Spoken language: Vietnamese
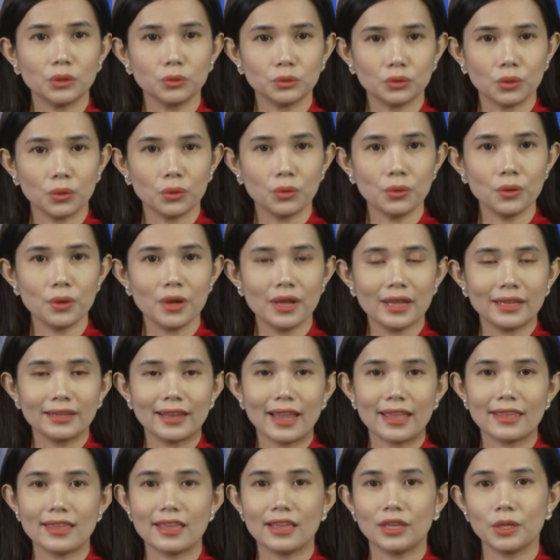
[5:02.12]
tú,
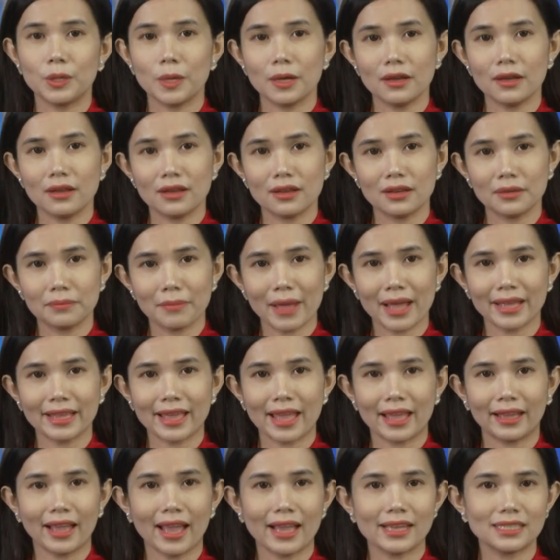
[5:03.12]
đại diện cho hơn
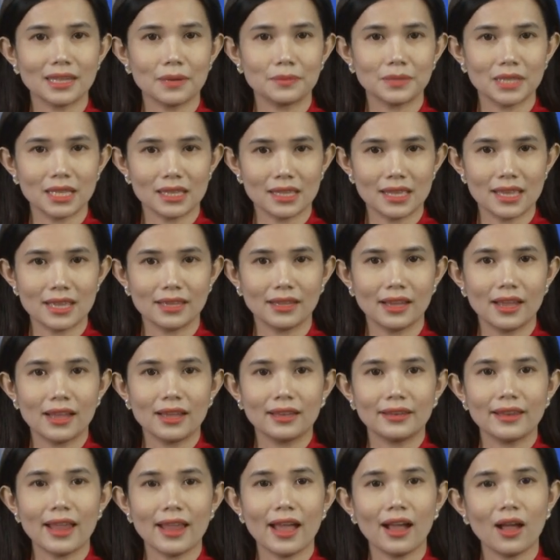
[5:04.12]
3.200 sinh viên
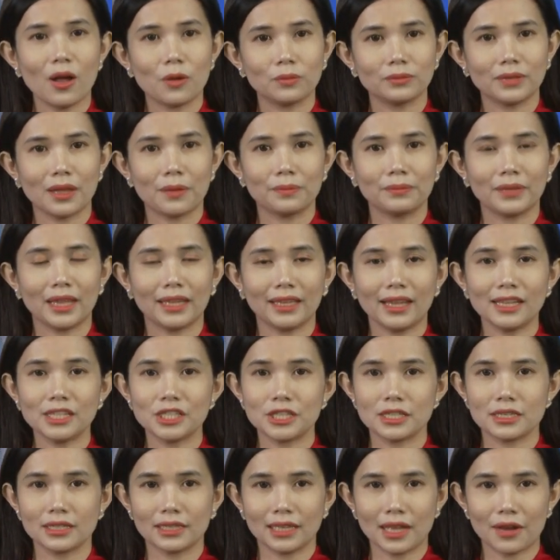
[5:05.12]
đang học tập tại
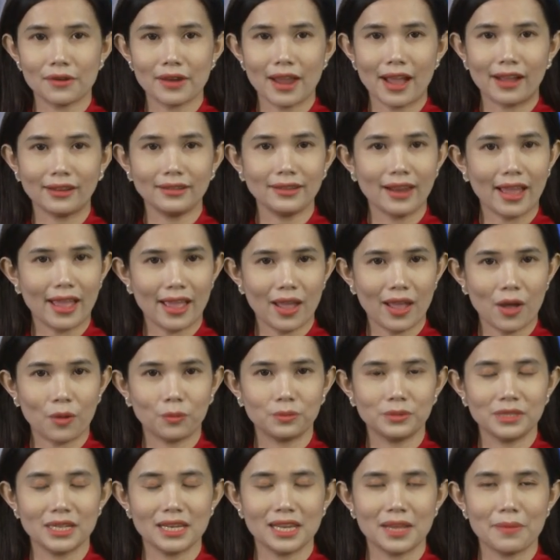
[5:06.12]
các trường cao đẳng đại
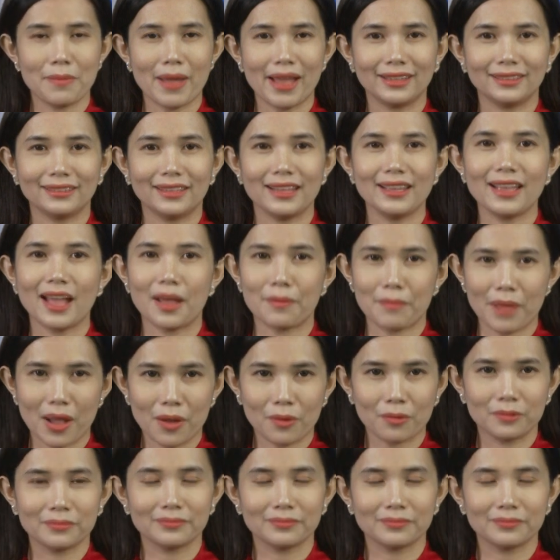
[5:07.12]
học trên địa bàn tỉnh Cà Mau.